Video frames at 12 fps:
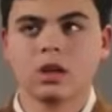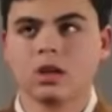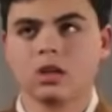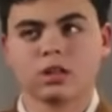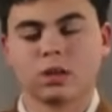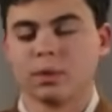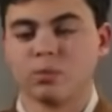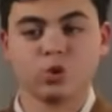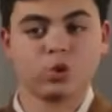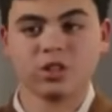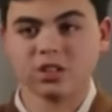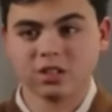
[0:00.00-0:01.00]
طبعا
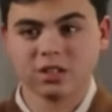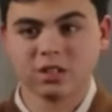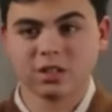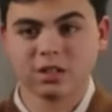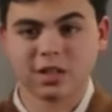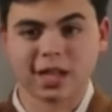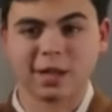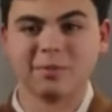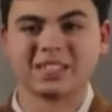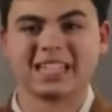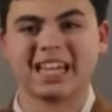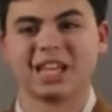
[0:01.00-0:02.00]
متوتر مش
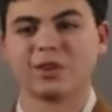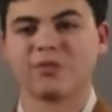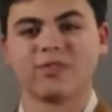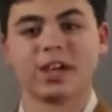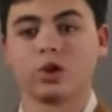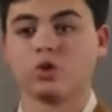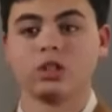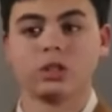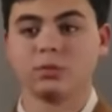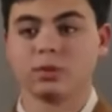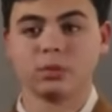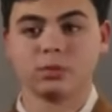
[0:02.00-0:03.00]
عارف هاخد ديل من
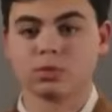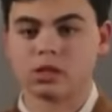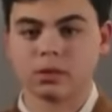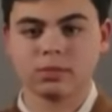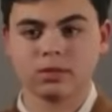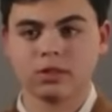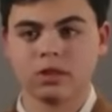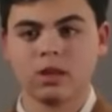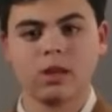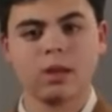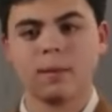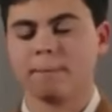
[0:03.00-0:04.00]
مين بالظبط
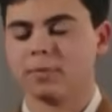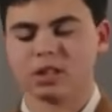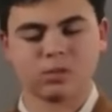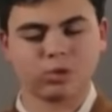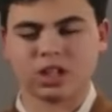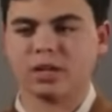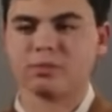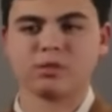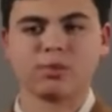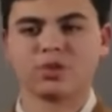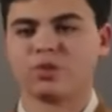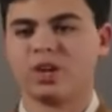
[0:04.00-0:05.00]
بس متحمس
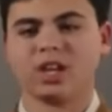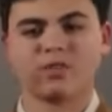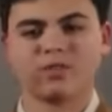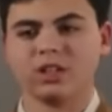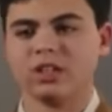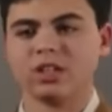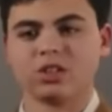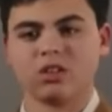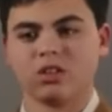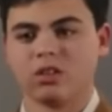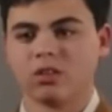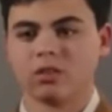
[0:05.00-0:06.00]
برضه وعارف ان ان شاء
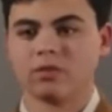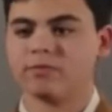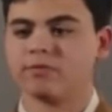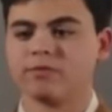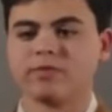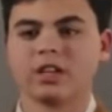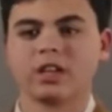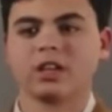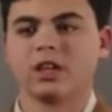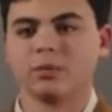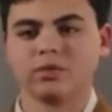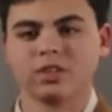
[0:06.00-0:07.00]
الله في اخر
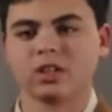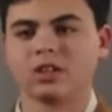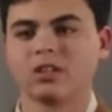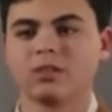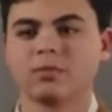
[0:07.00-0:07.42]
هيبقى فيها خير